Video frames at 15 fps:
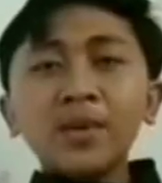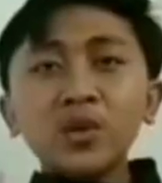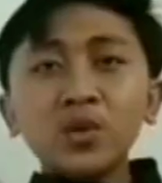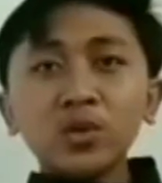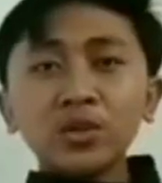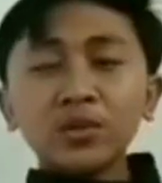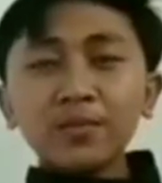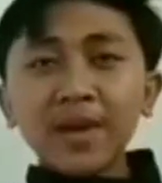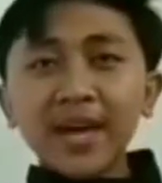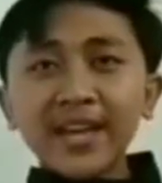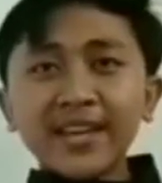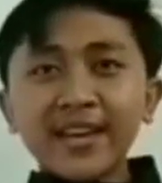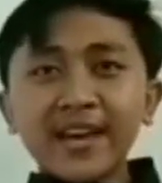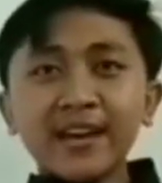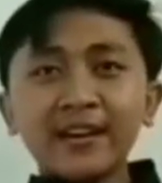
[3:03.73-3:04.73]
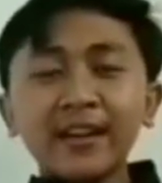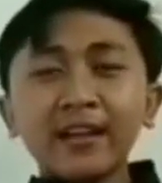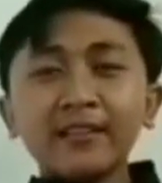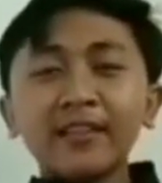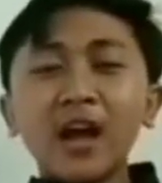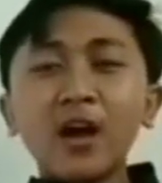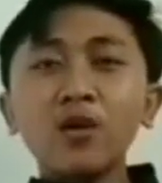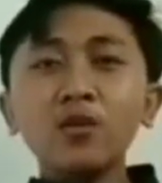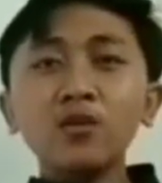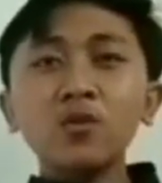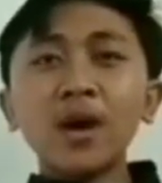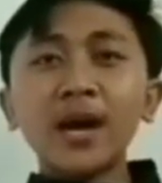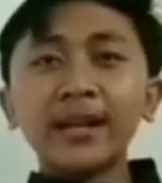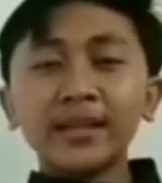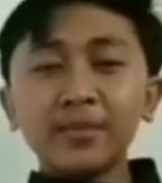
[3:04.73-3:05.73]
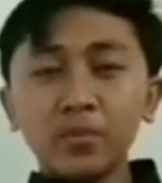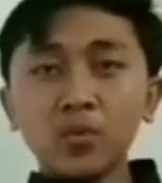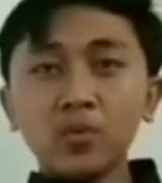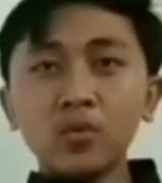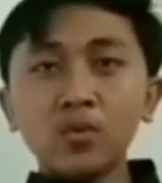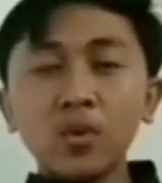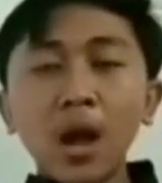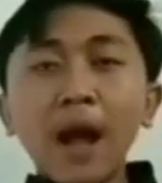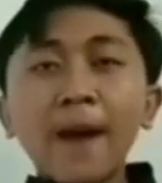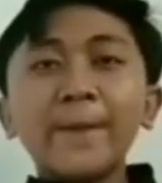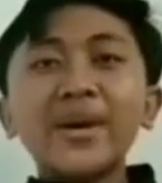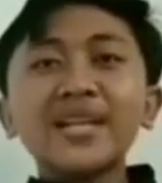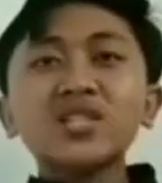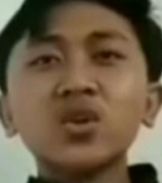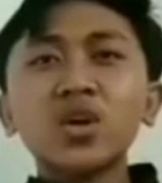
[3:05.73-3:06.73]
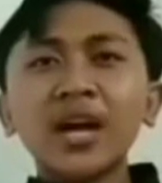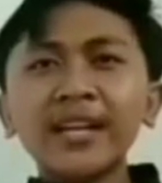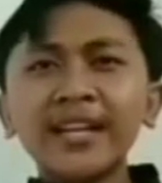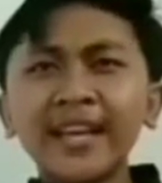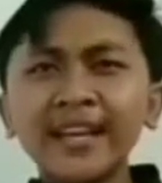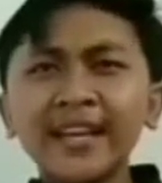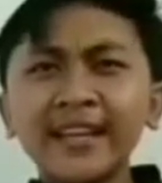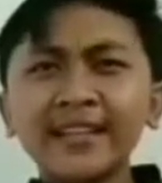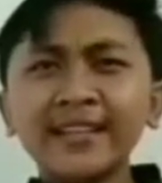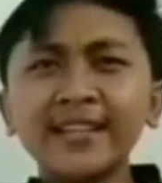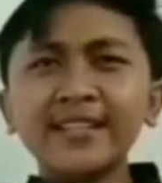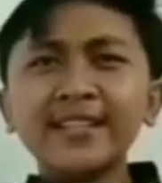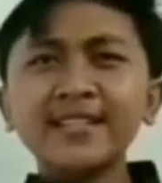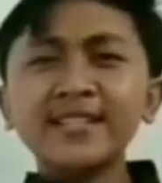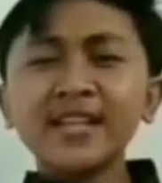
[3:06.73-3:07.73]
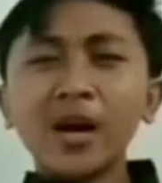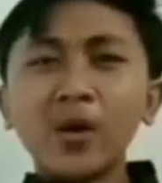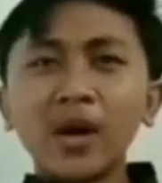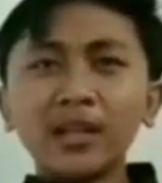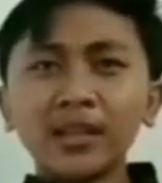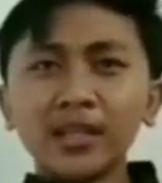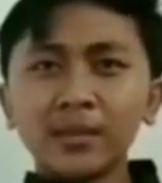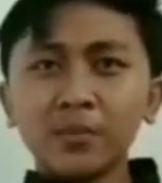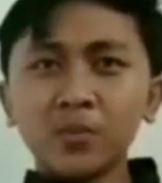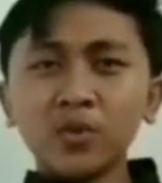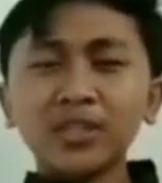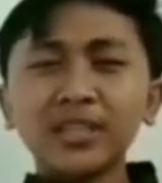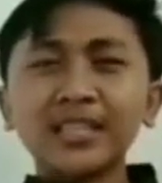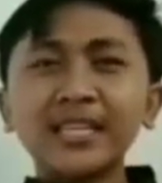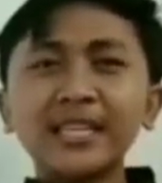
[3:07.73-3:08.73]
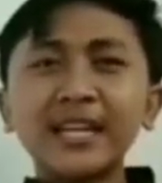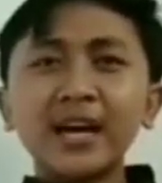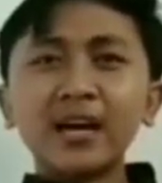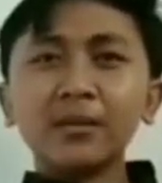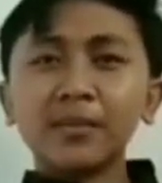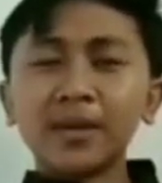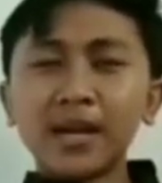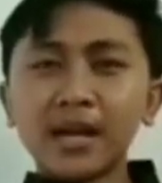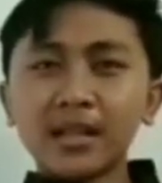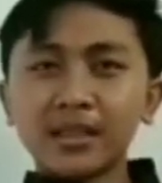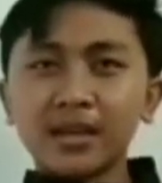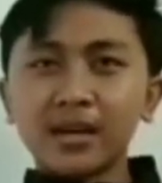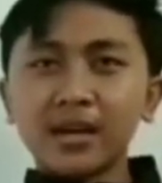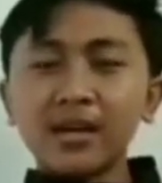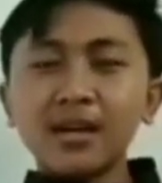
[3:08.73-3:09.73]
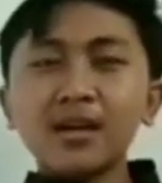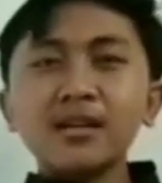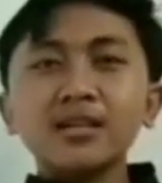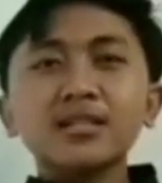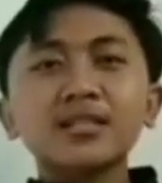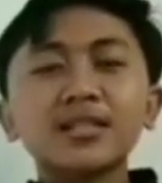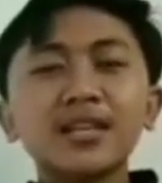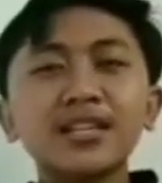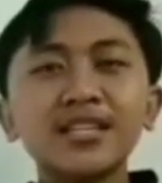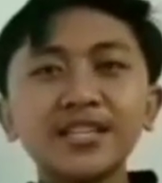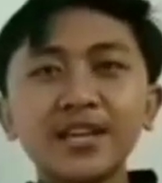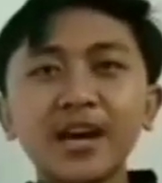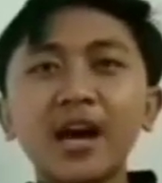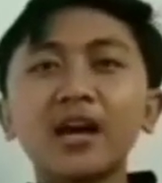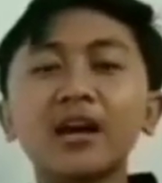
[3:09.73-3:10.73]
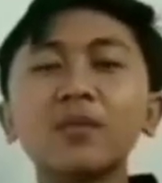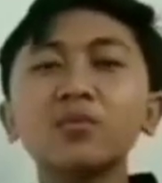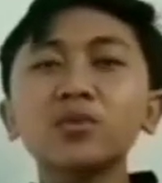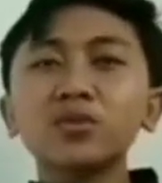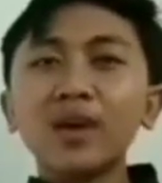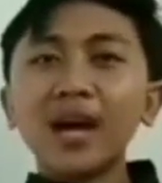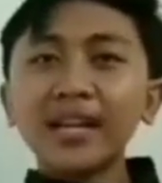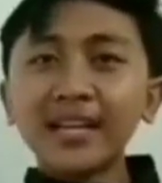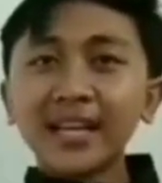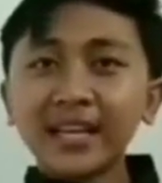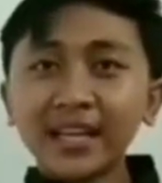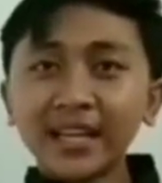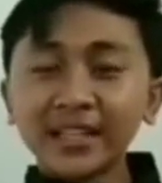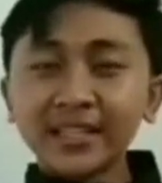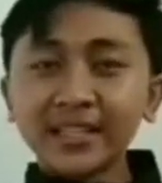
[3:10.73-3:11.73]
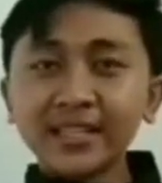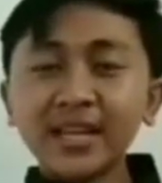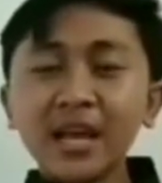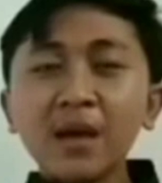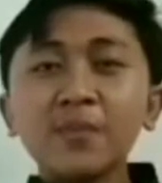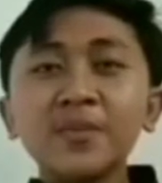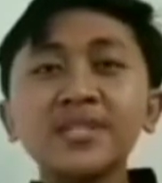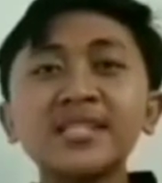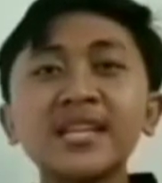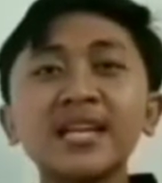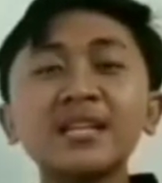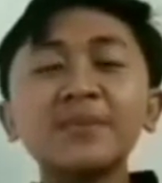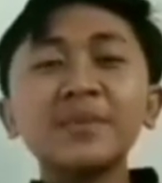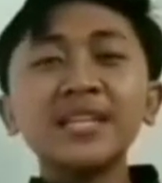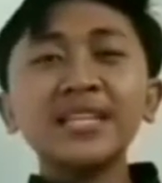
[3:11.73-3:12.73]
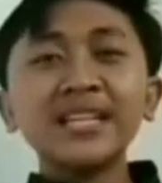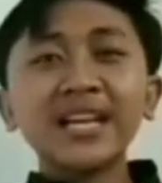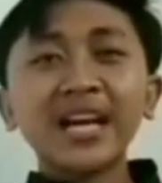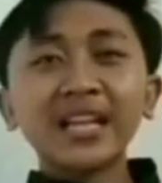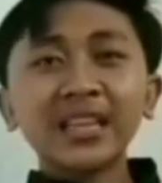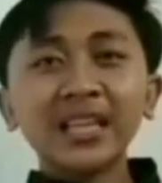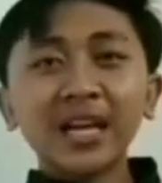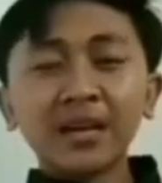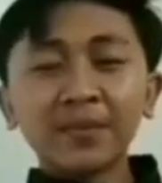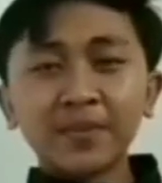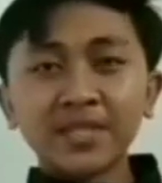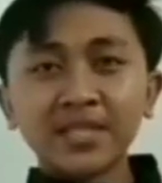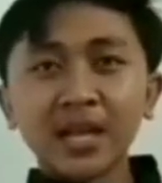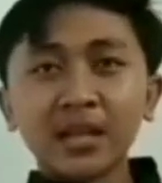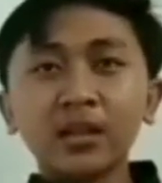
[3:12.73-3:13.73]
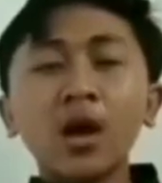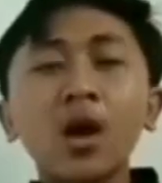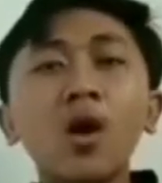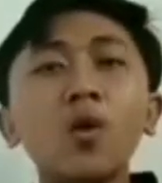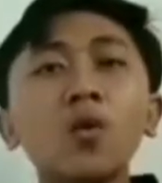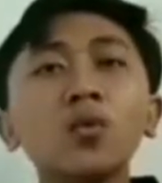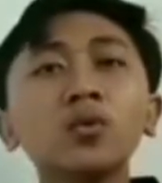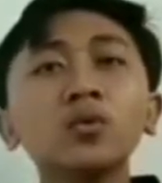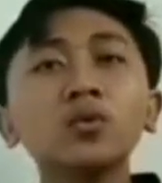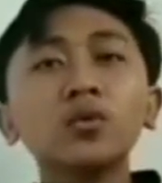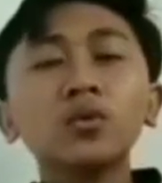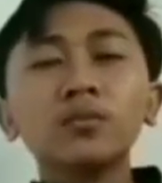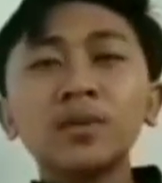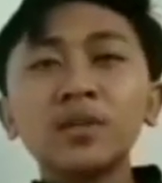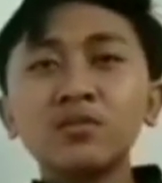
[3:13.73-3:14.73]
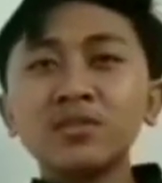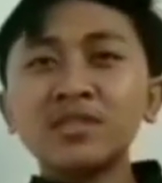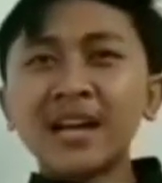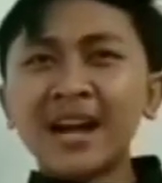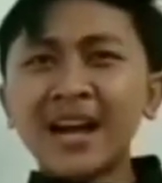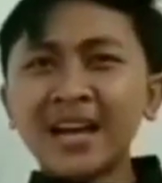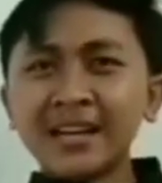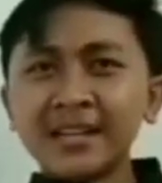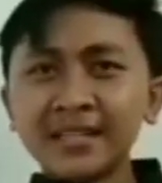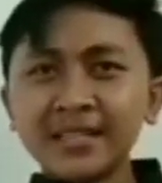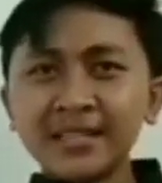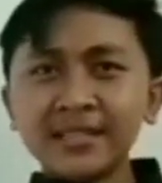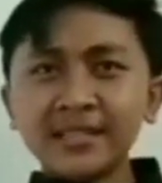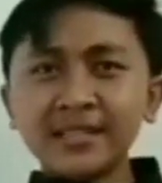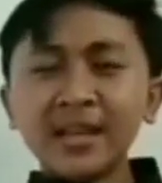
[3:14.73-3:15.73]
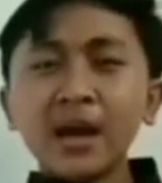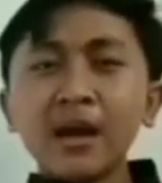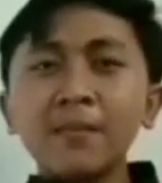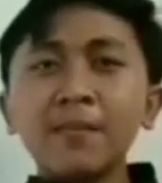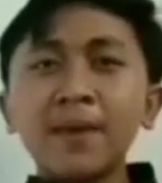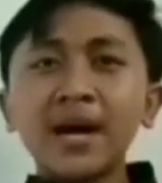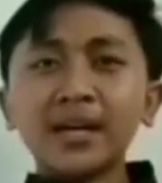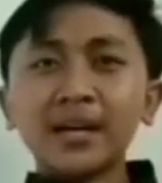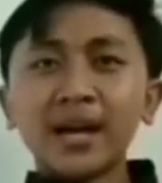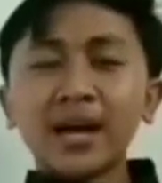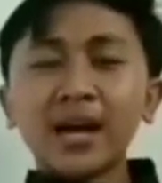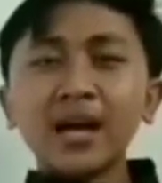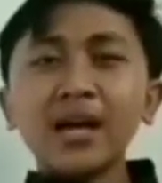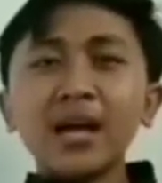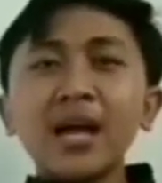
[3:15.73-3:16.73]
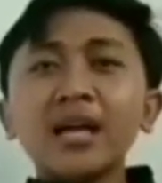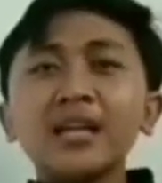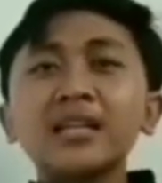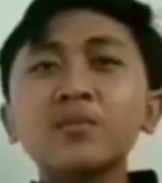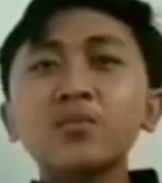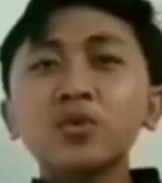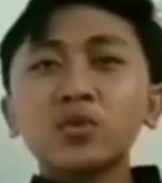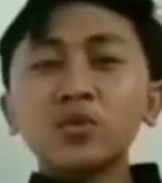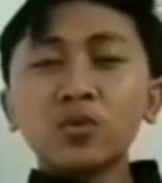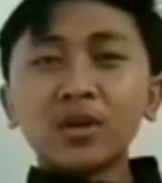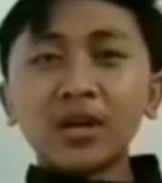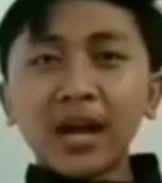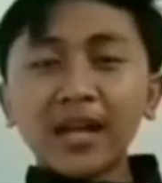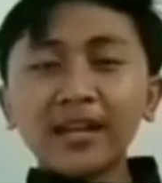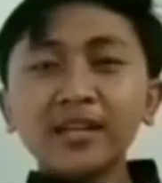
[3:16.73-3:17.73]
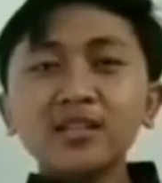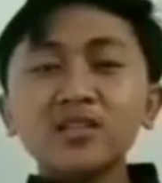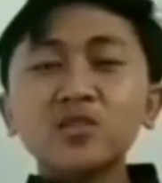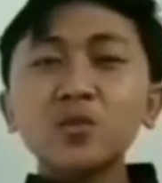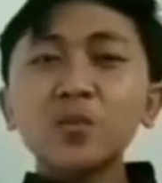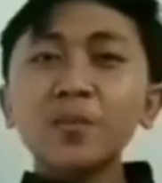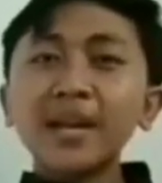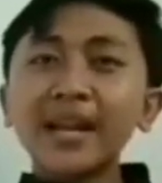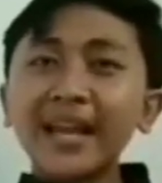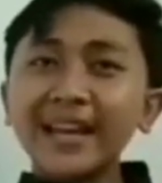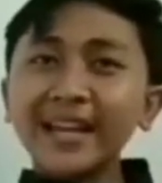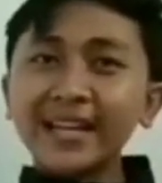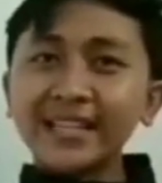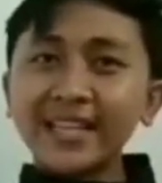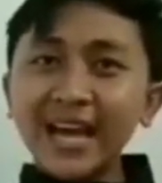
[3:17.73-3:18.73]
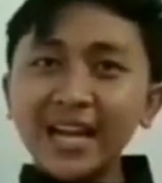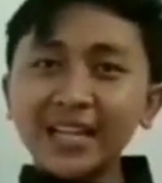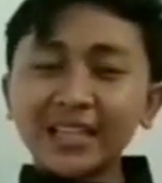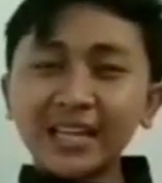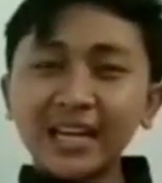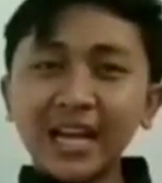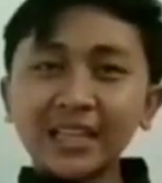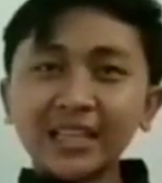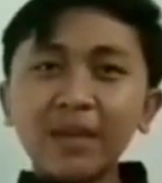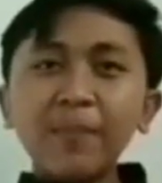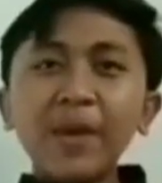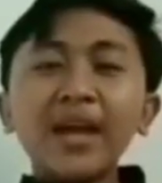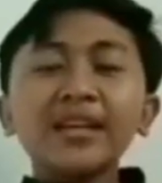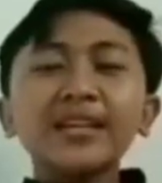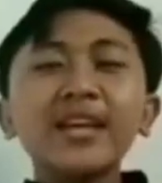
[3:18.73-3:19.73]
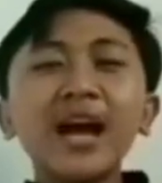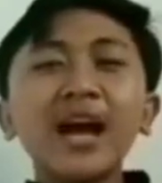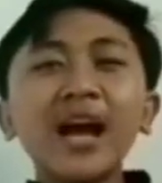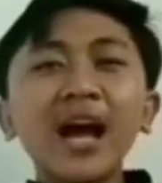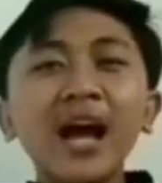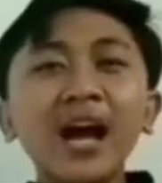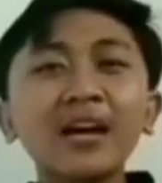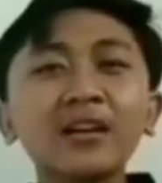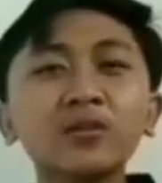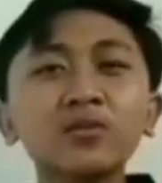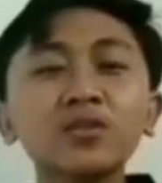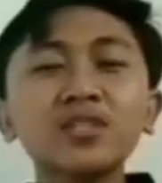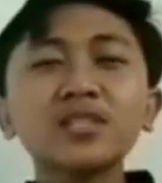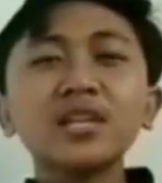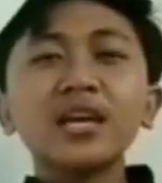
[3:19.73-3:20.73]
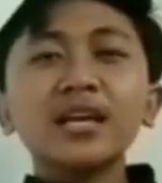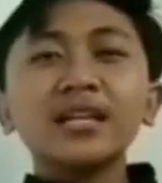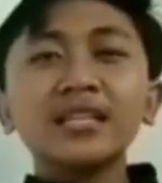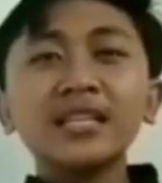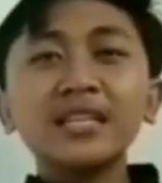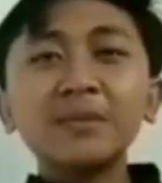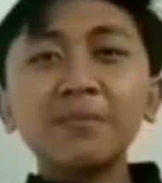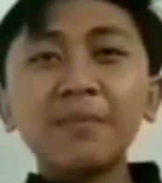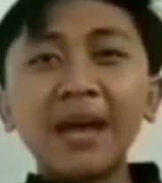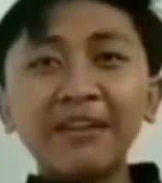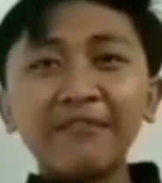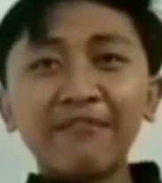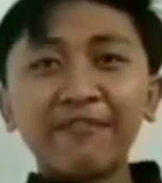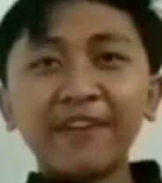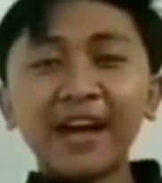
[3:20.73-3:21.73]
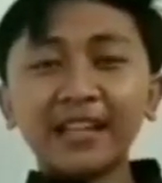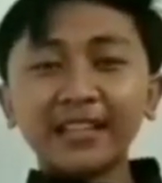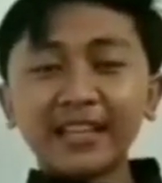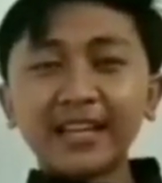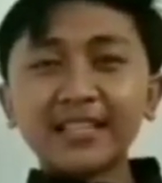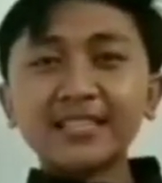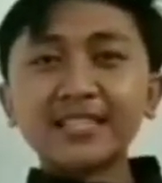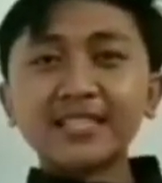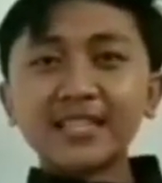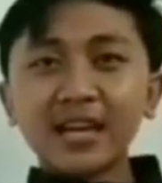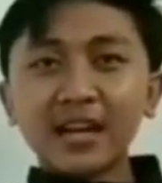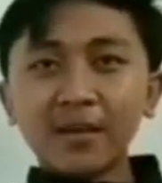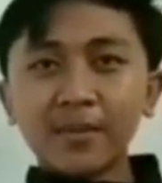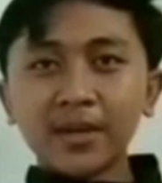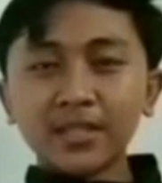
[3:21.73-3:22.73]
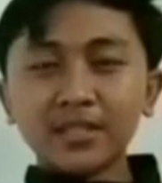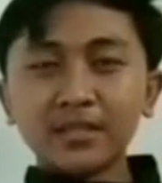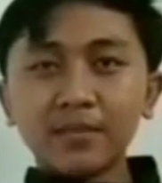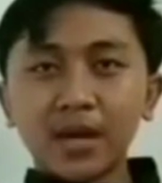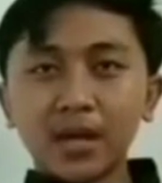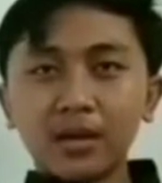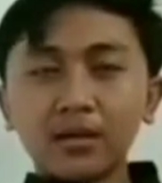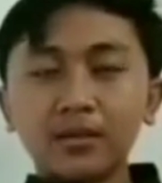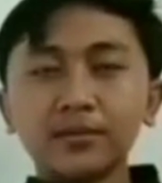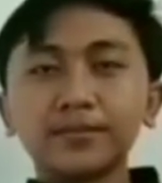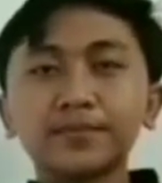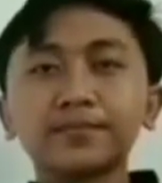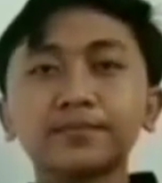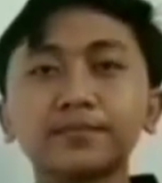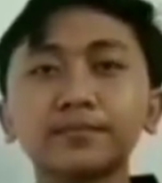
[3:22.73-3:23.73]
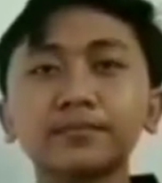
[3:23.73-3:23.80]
Menurut Mayer, tahun 2000, pasokan energi di Jawa Timur tidak merata, sehingga kebutuhan energi menjadi meningkat dengan pesat. Untuk menunjang hal ini, maka dibutuhkan sumber energi alternatif yang harus dimanfaatkan secara maksimal.